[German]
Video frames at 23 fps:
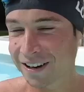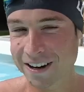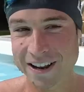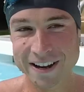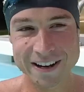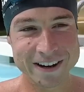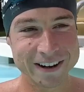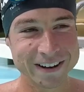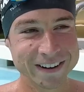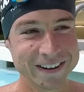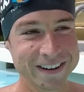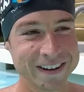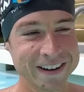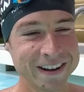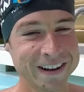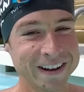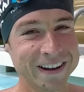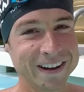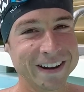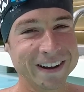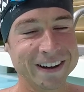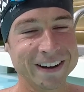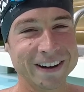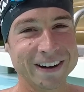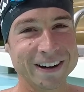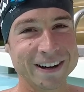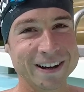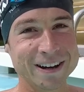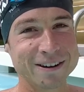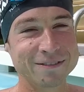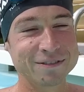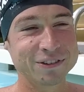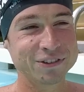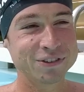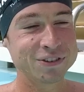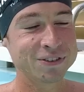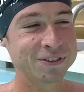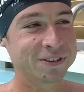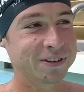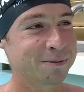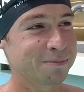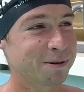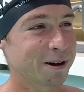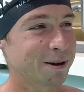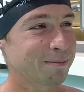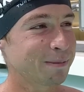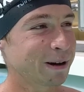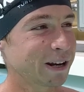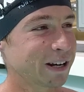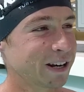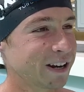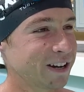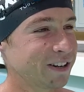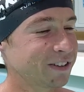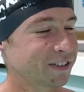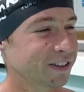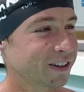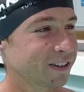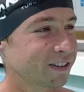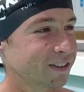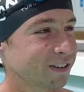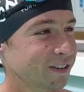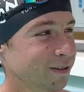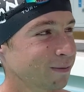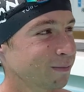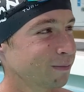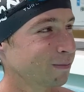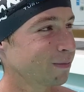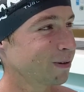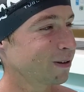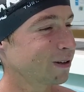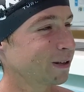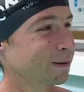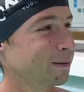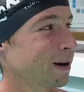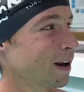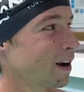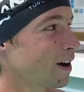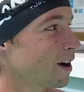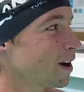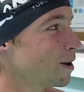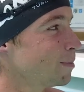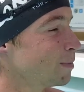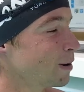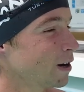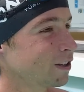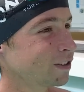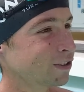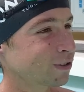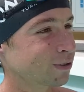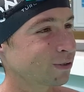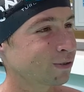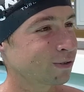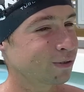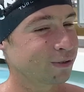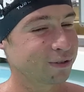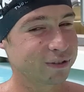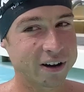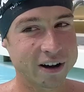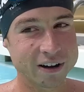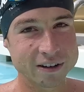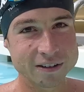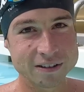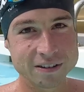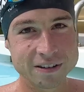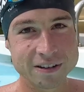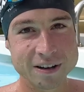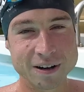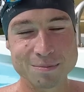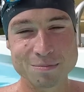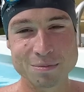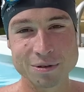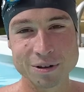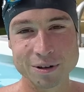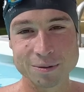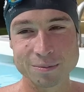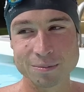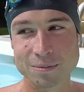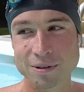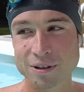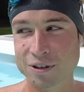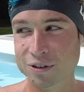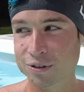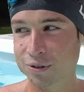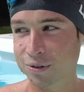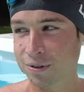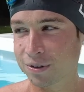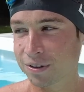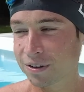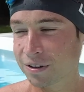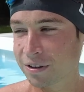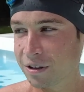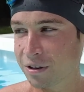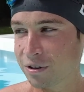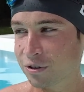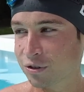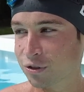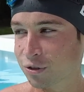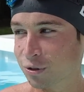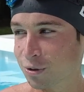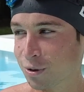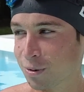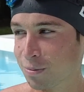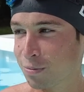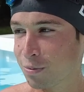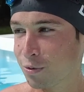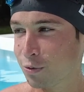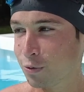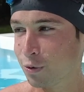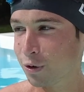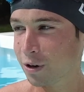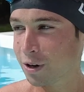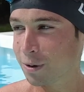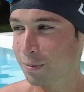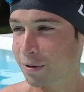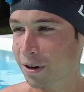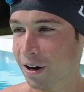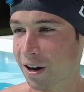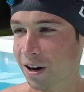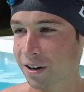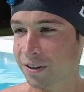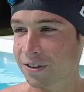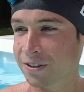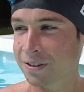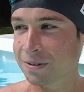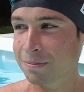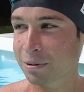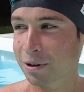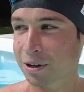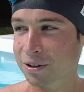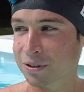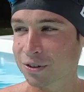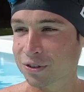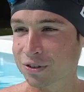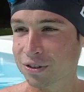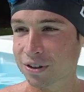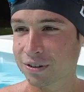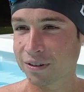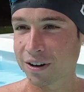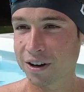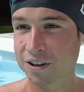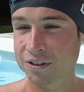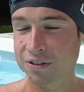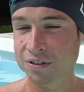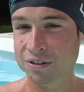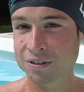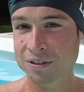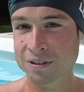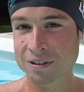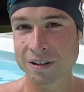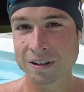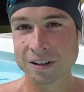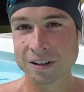länger. Äh, wir sind hier bei meinen Eltern ähm, in meiner Heimat sozusagen. Die haben ähm, hier so einen Gegenstrompool im Garten, praktischerweise.